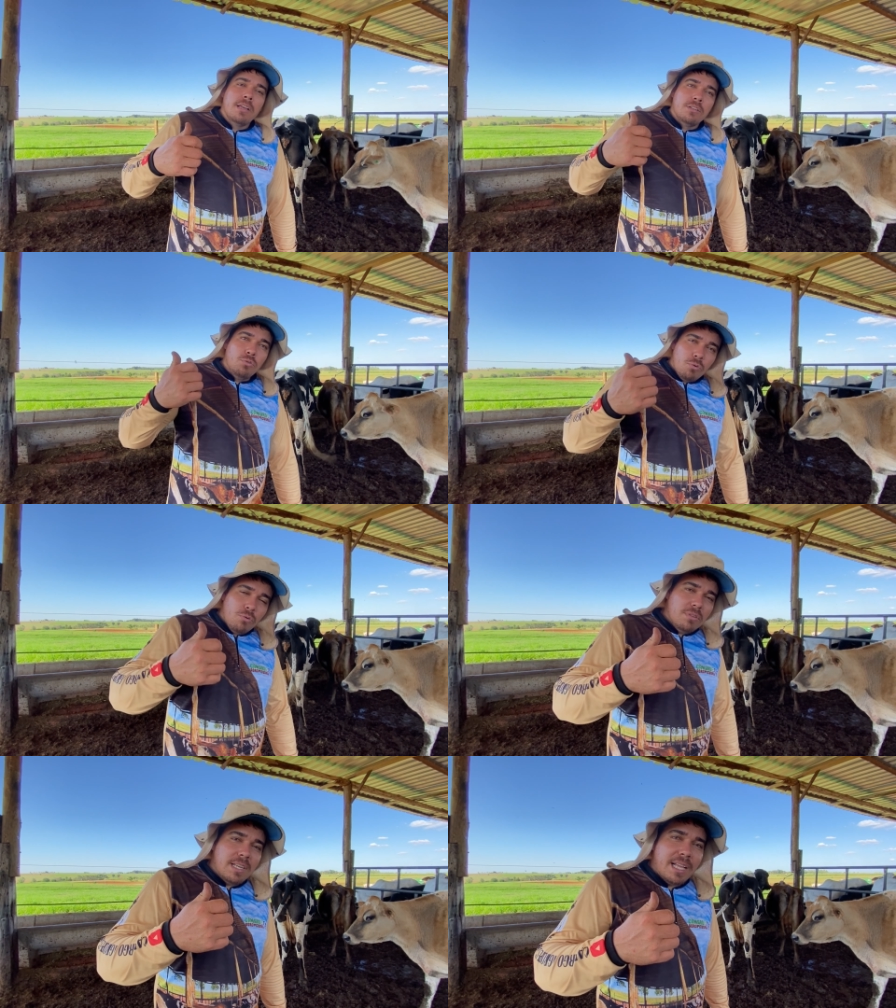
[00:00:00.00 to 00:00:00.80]
do
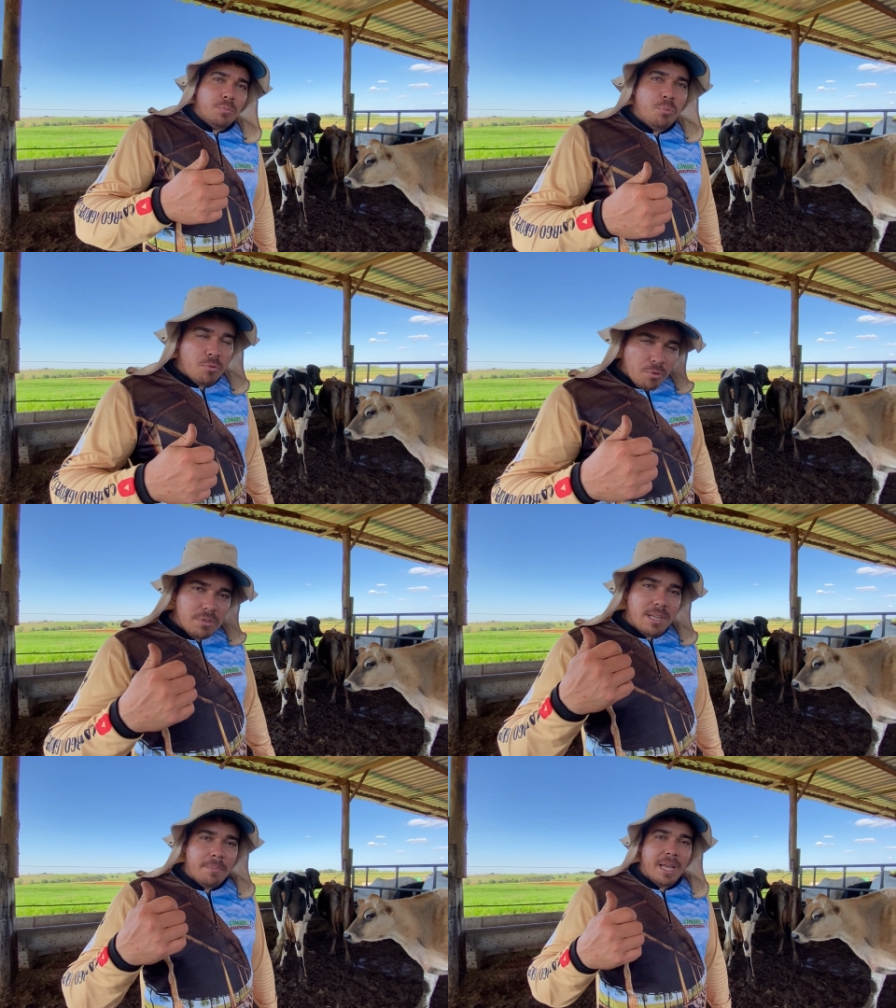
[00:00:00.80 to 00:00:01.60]
cruzado pro
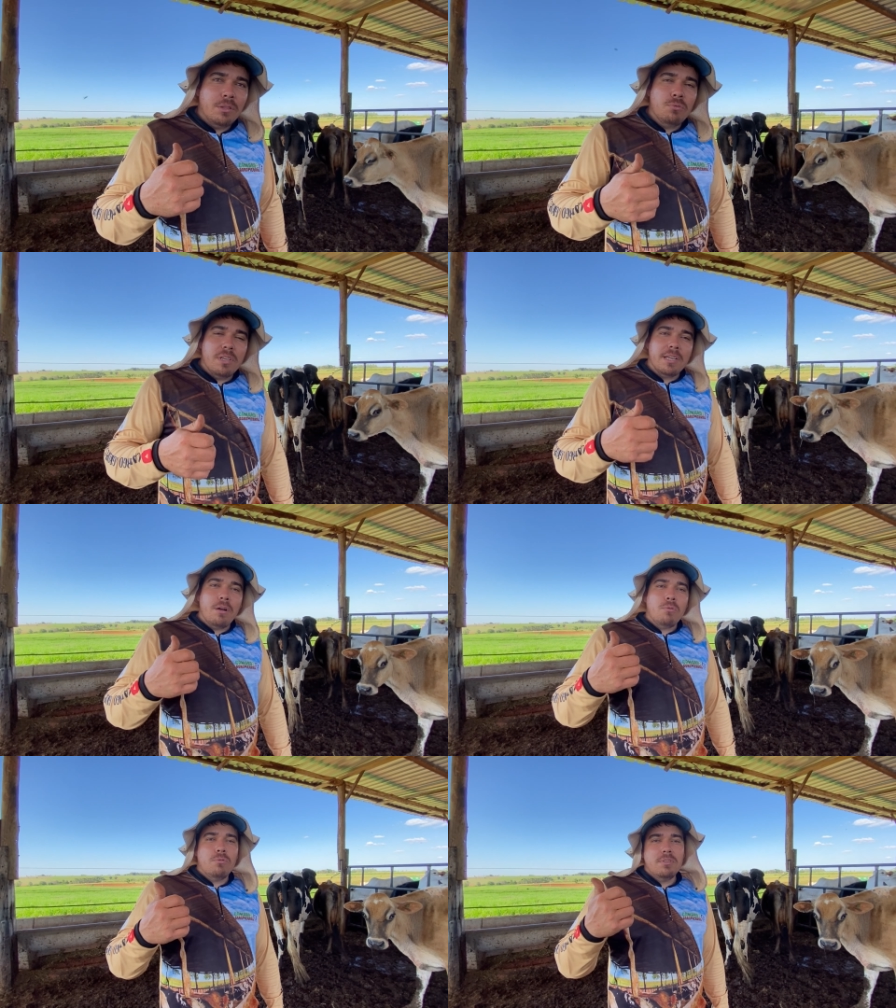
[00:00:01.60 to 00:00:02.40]
cruzamento, o que, que
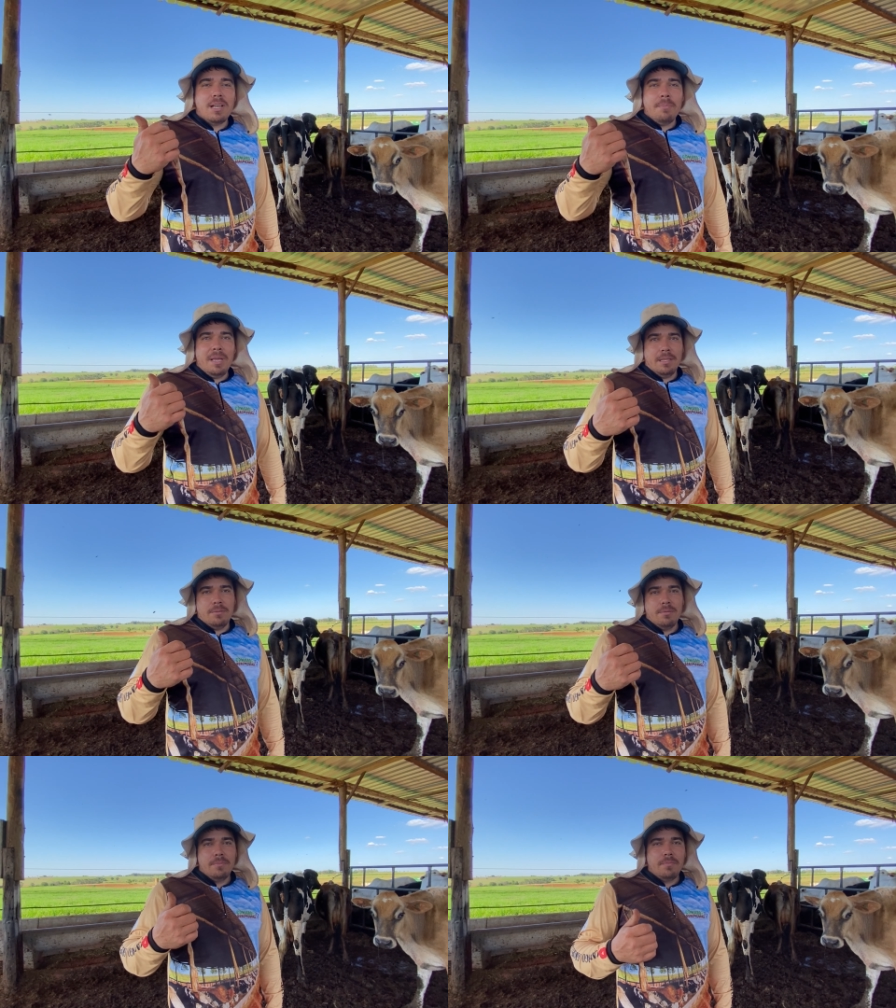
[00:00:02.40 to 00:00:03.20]
é o cruzamento?